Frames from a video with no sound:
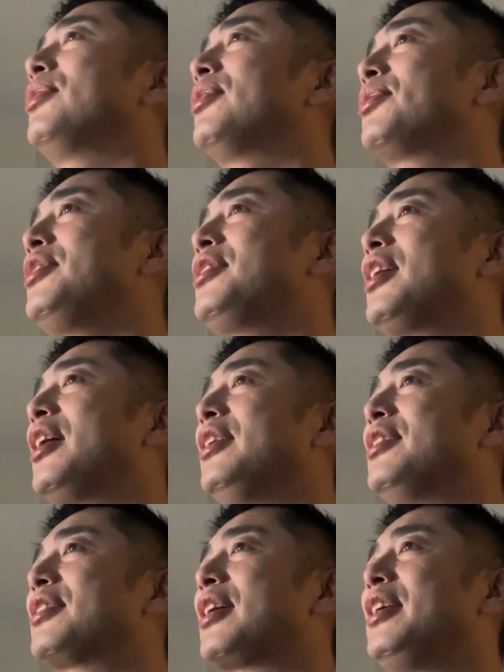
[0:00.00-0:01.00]
そいつらがね
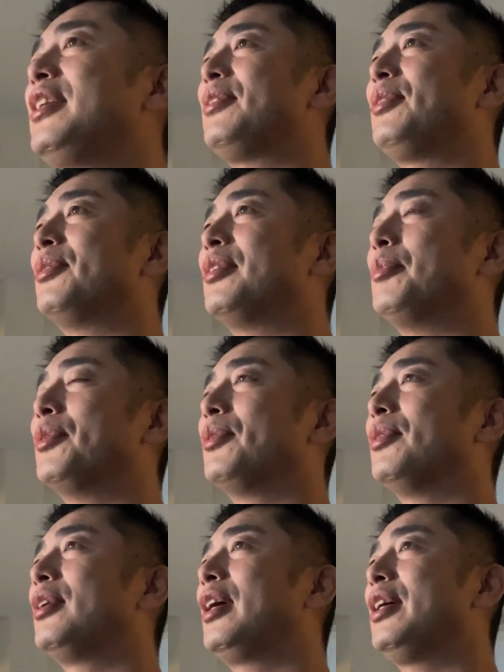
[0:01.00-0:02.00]
疲るようなも
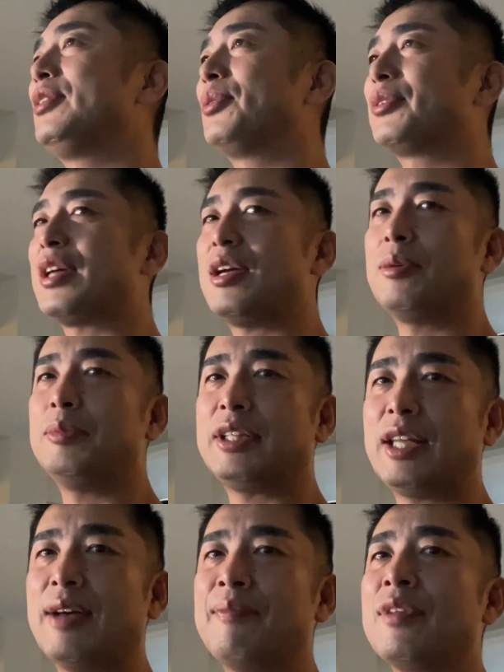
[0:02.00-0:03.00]
の、えー、状態を見
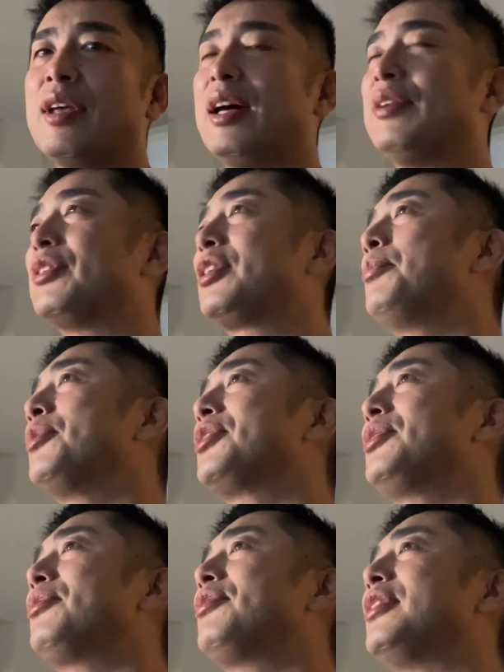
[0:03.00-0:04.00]
てあの気持ち
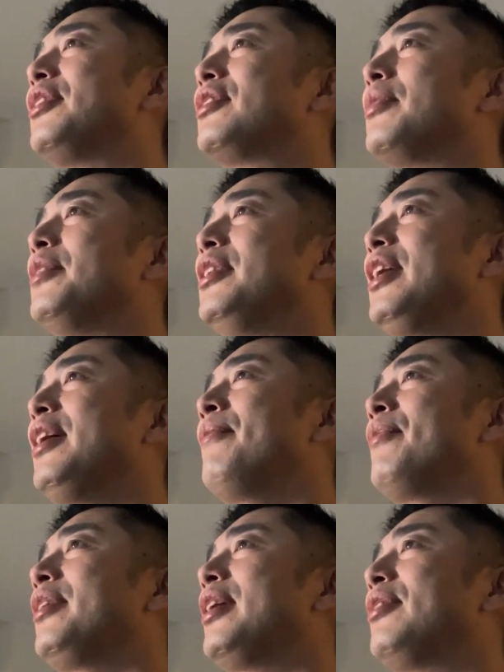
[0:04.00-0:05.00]
よくなるためにね
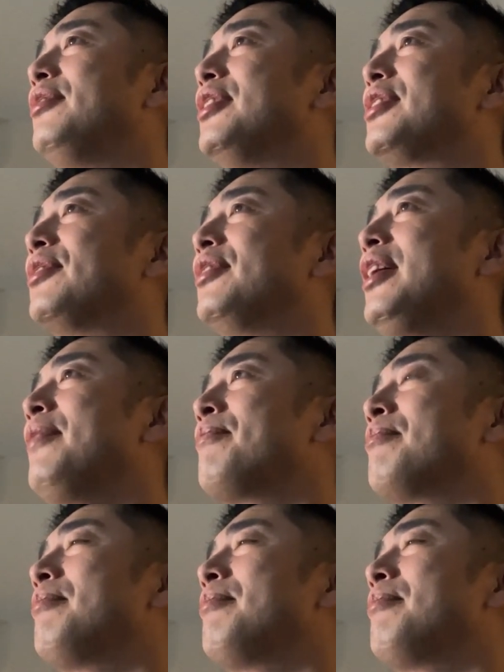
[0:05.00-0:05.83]
やるんですよね。